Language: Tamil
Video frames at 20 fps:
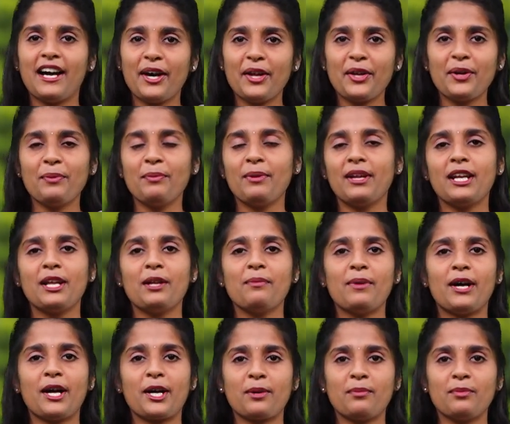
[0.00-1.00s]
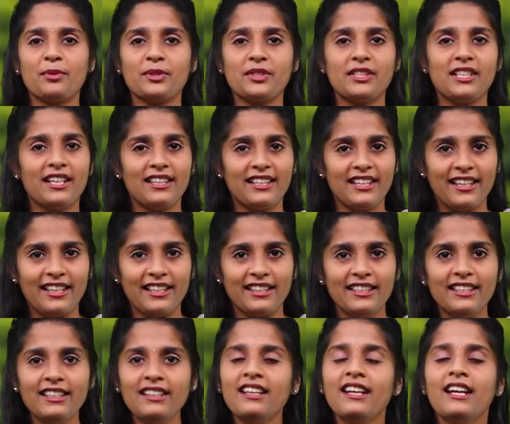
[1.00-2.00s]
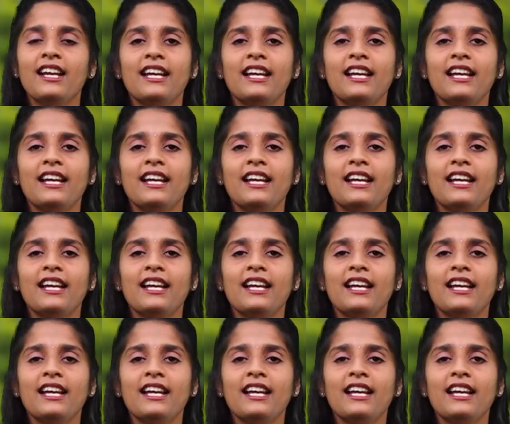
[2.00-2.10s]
காரணம் என்னன்னு பார்க்கும்பொழுது தான் தெரியுது